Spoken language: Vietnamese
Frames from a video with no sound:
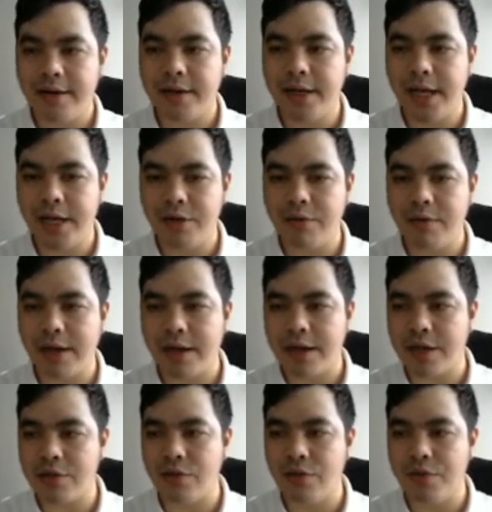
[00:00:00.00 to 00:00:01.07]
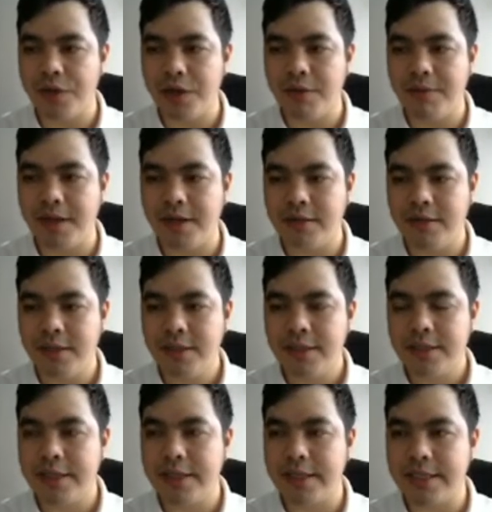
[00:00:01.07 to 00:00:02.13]
đây cũng là cái cổ phiếu mà
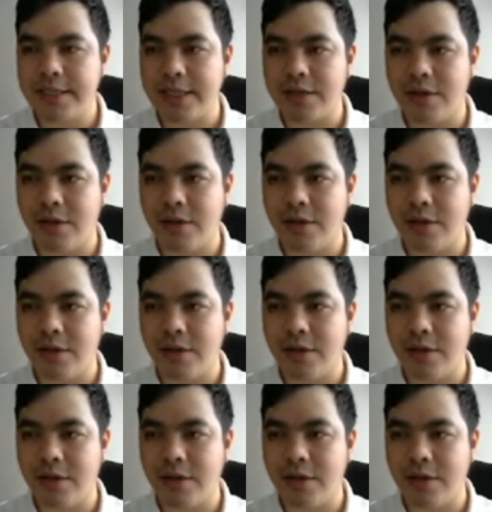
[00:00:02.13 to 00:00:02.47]
thế thấy rằng